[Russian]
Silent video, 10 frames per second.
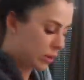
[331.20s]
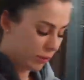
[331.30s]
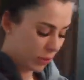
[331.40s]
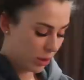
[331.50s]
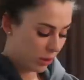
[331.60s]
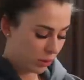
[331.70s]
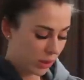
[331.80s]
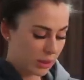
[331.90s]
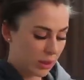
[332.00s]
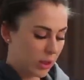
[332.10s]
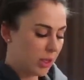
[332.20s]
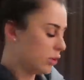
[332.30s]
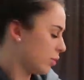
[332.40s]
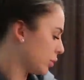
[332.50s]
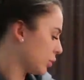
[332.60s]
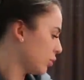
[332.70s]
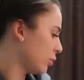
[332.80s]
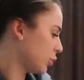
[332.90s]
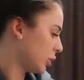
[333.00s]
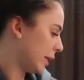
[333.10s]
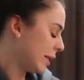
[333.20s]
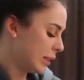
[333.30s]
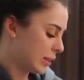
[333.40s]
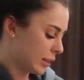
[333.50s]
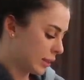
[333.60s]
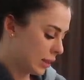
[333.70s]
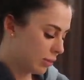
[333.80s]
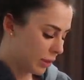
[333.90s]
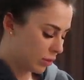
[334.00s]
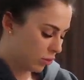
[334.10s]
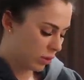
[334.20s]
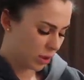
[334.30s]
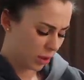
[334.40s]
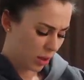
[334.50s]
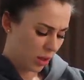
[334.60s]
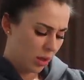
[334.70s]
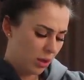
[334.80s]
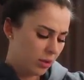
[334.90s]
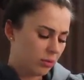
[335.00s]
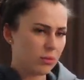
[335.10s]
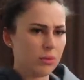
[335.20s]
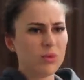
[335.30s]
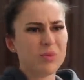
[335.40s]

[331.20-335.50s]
сегодня никуда заезжать, но я просто думаю, может, реально заказать продукты, ну,